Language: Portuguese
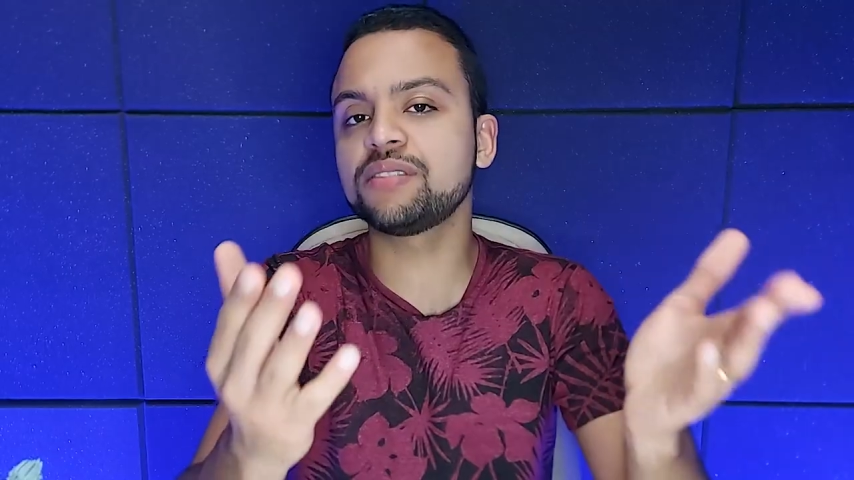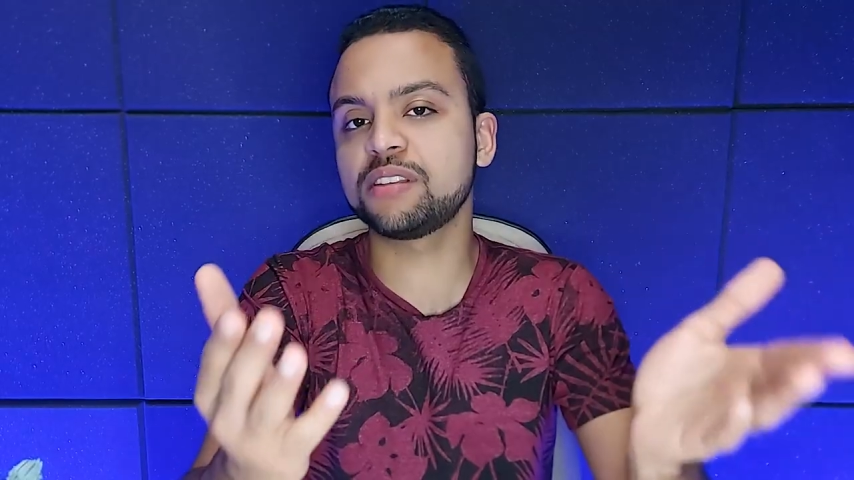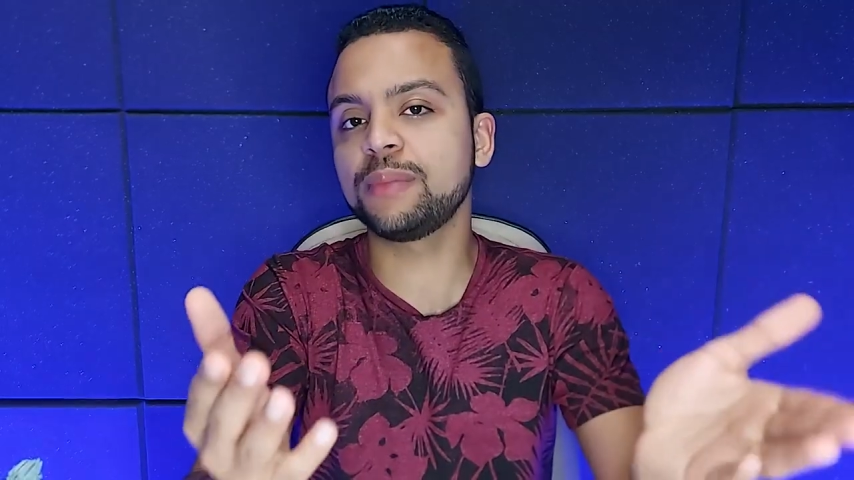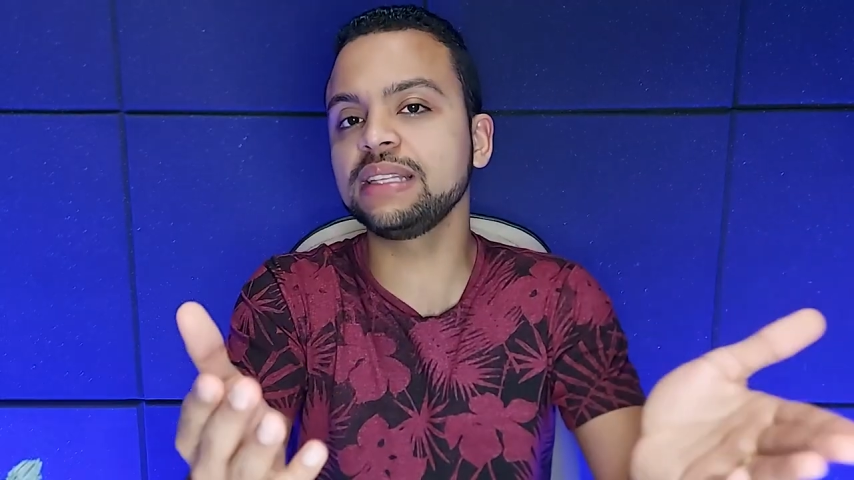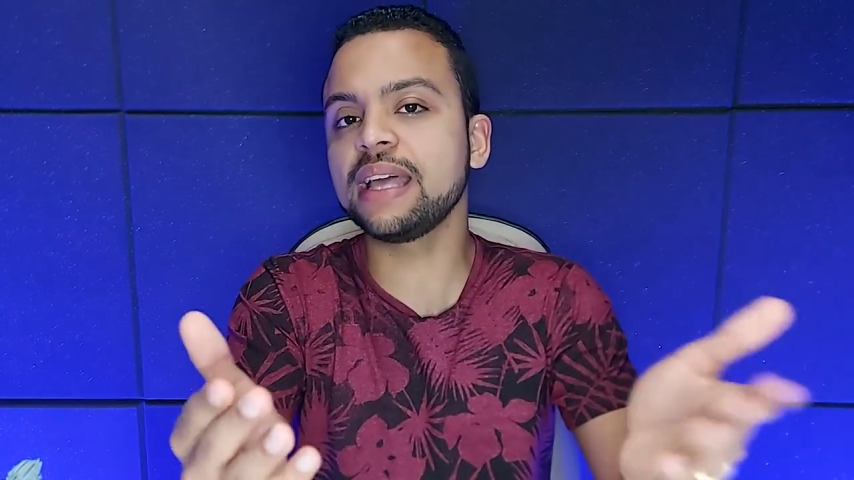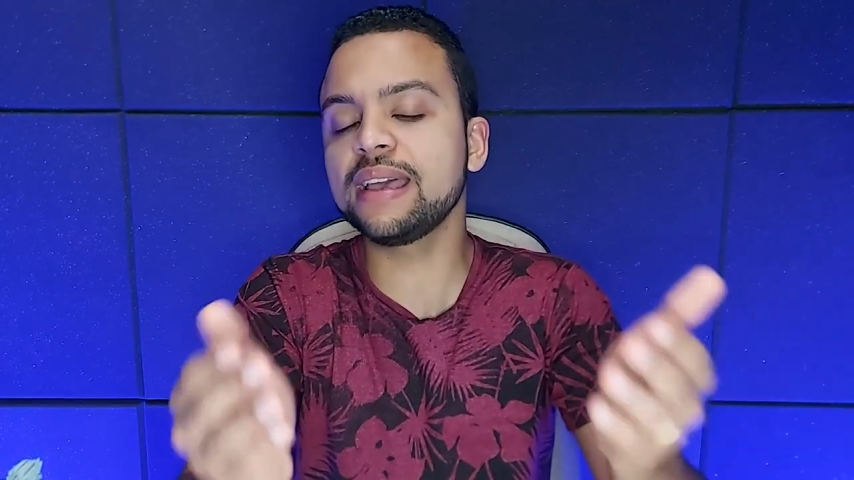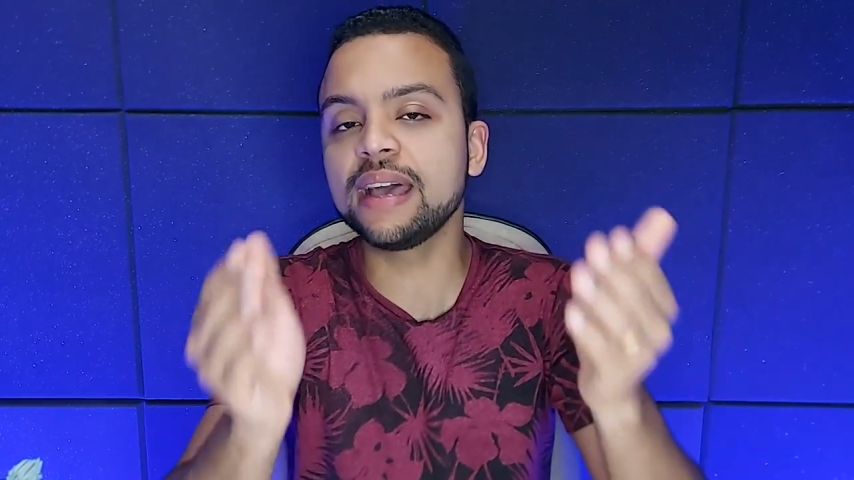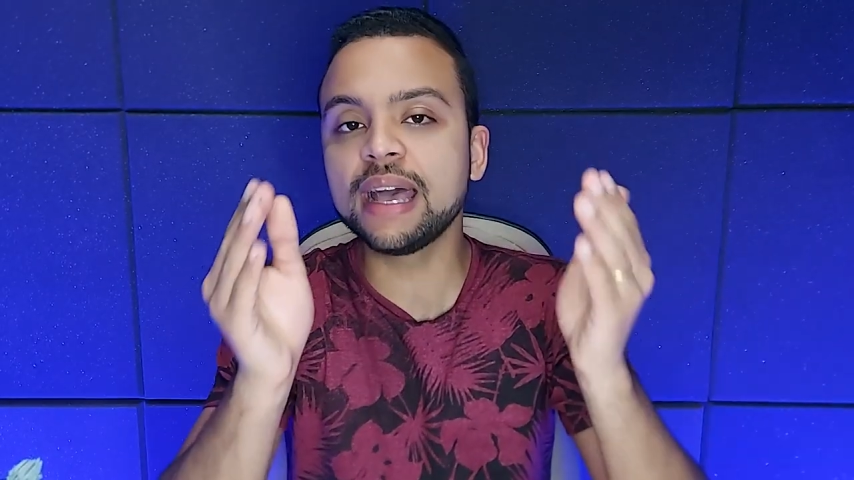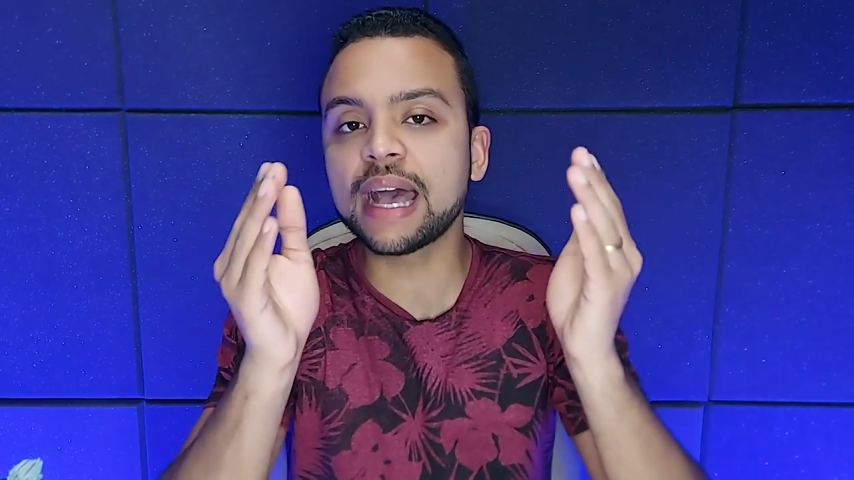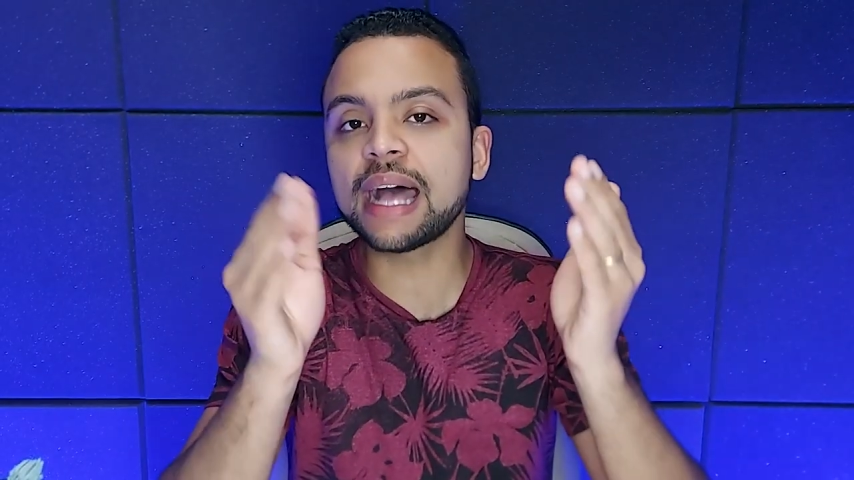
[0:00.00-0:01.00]
você ter uma ideia,
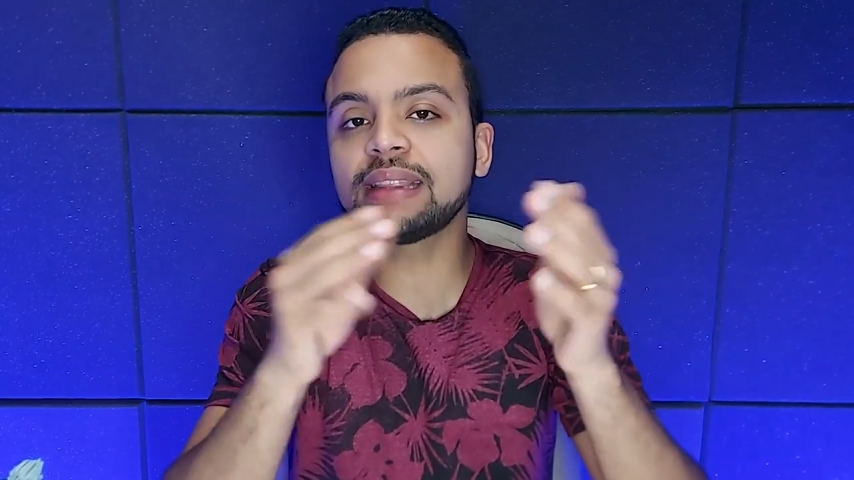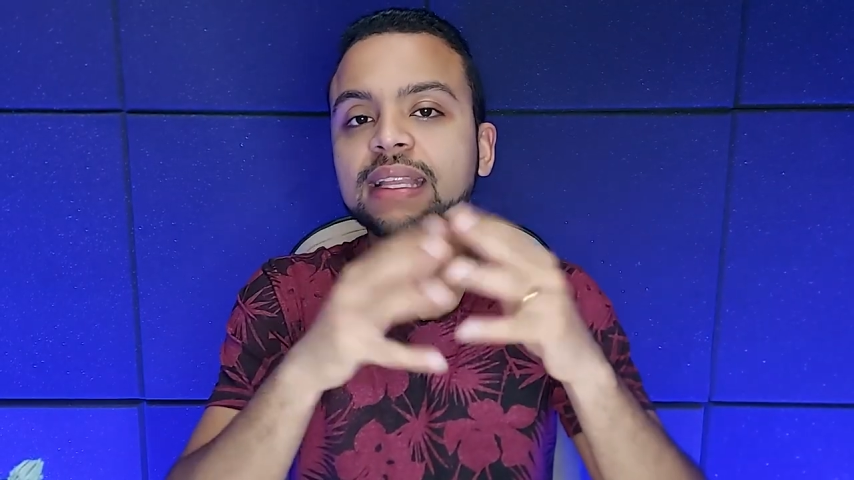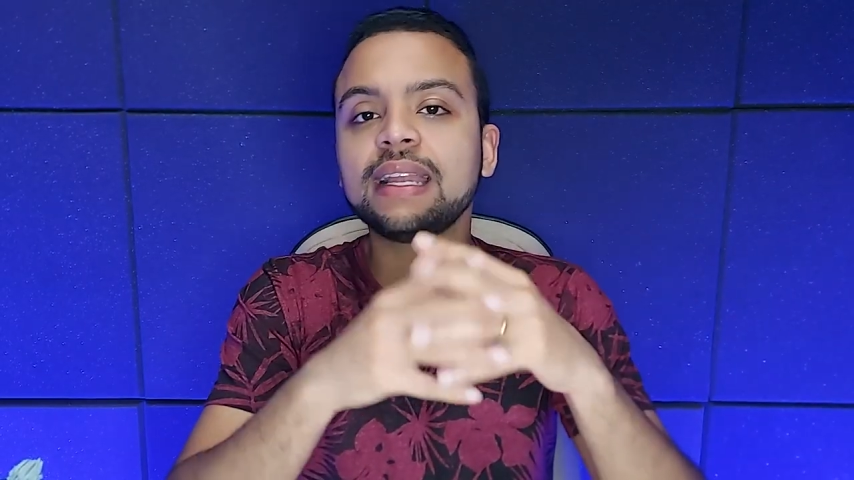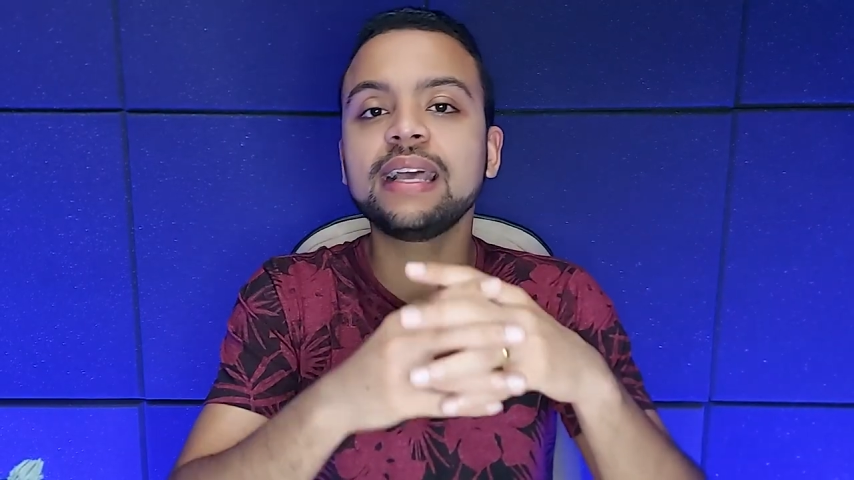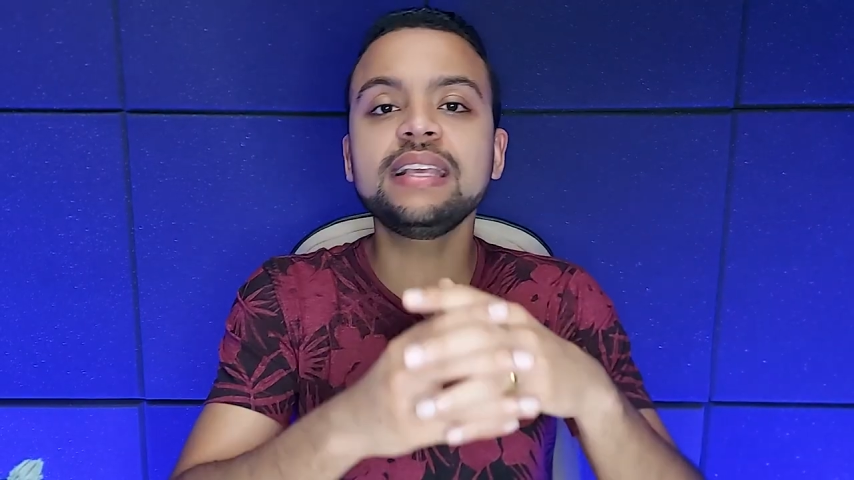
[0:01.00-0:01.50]
a tela